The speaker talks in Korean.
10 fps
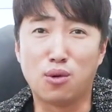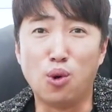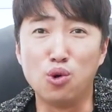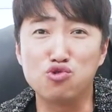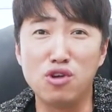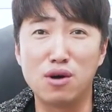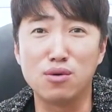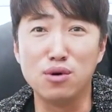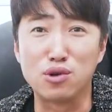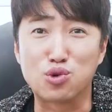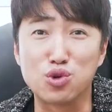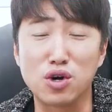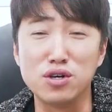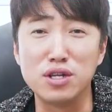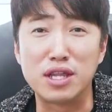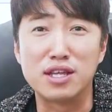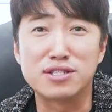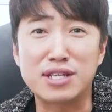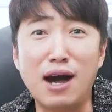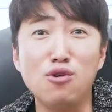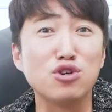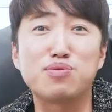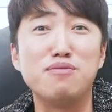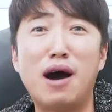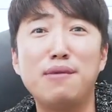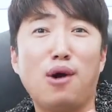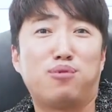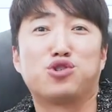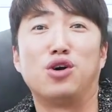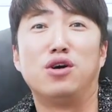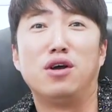고순하고 조성은 싸우고 싶은 마음이 없어.